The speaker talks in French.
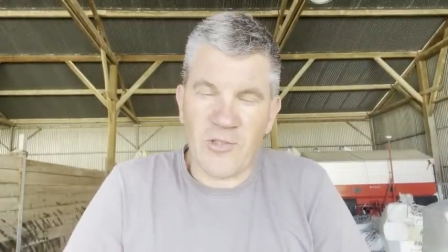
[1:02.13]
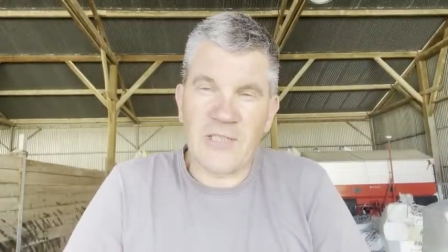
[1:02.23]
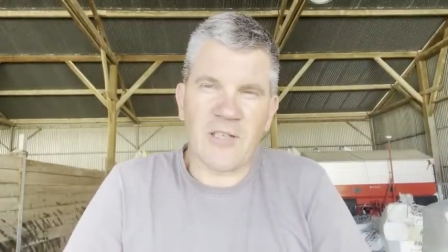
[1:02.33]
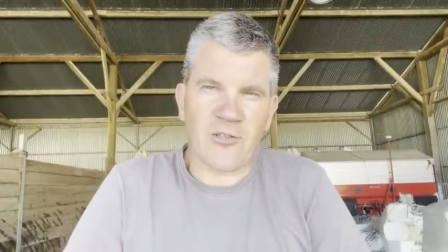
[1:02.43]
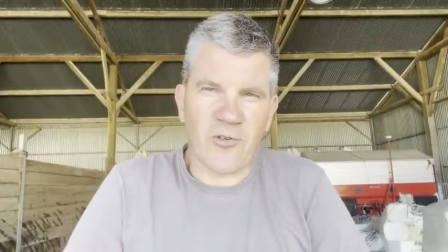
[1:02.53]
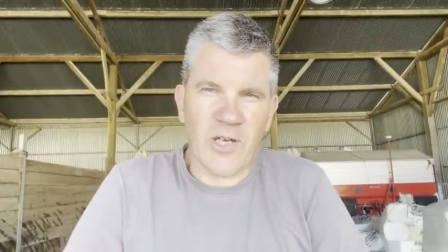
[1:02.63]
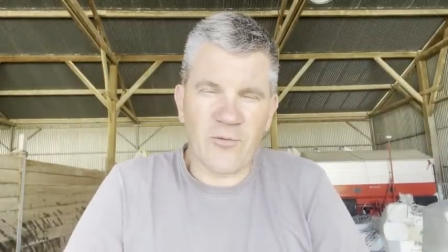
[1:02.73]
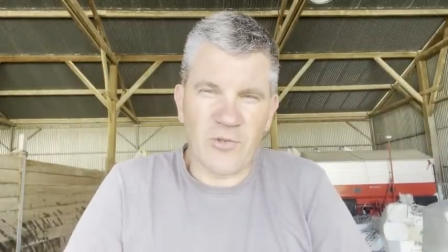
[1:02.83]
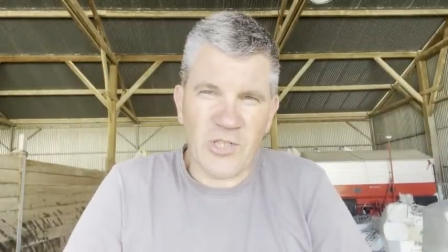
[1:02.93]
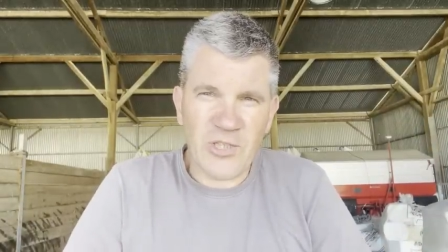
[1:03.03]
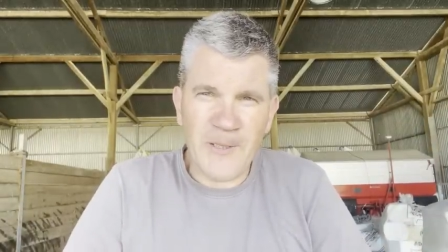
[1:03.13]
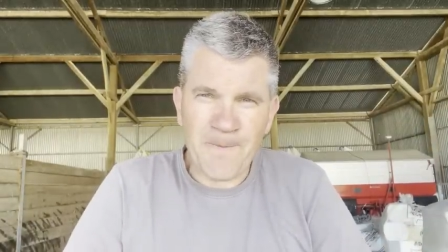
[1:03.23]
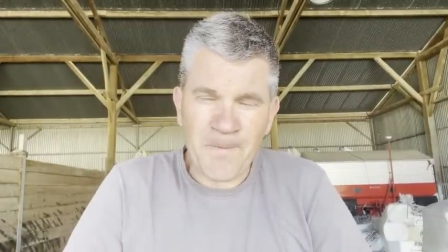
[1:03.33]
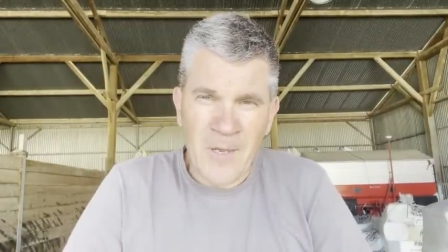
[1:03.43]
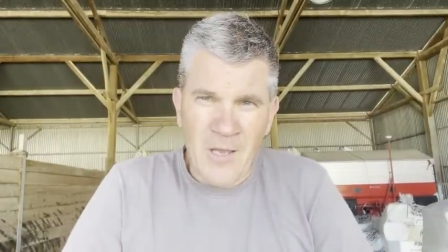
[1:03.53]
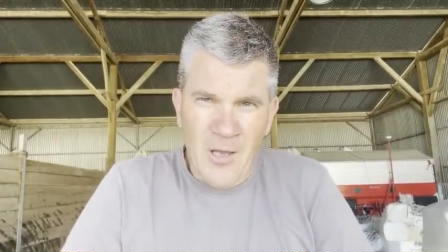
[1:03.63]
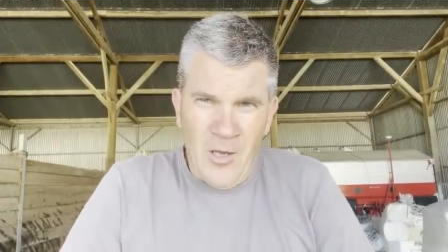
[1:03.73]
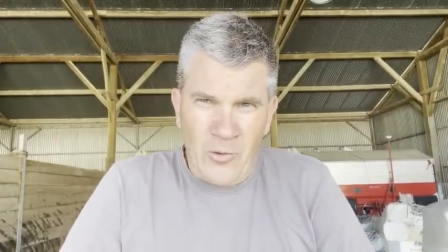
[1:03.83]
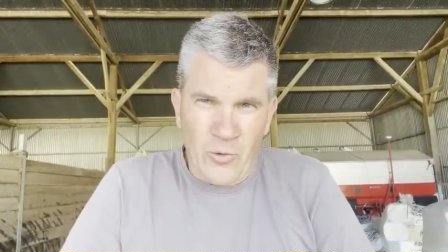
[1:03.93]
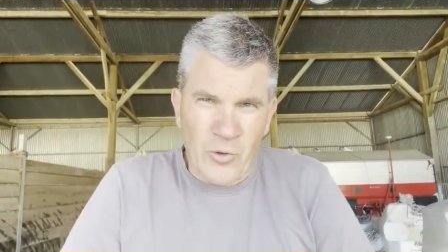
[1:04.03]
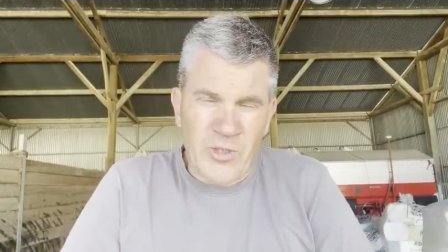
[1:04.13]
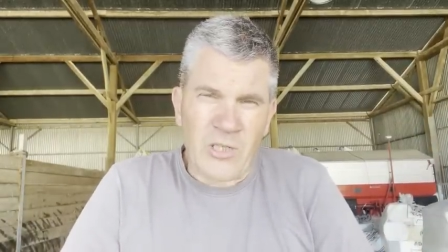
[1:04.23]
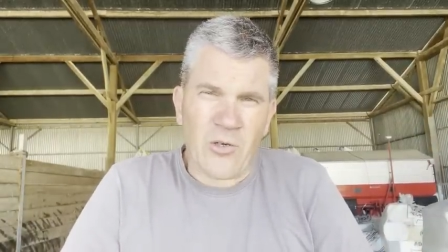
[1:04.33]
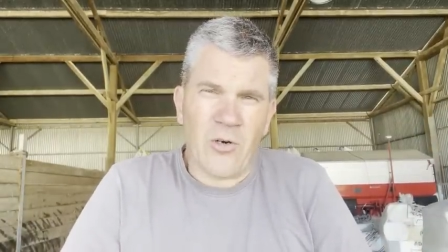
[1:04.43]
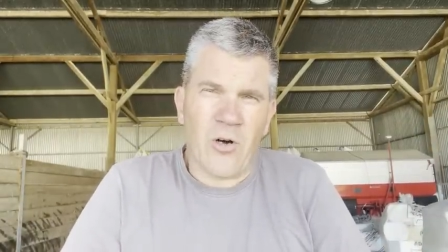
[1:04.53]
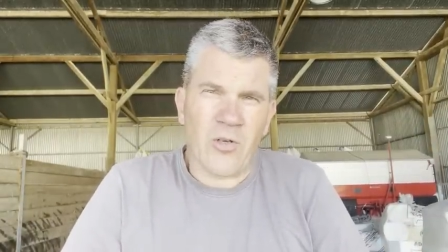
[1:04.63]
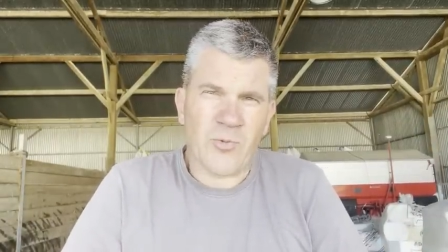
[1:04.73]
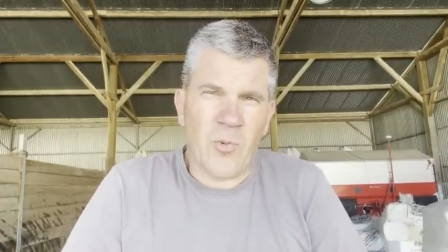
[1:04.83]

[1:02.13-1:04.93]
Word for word: les sacs d'engrais que vous achetez. Donc je sais qu'en ce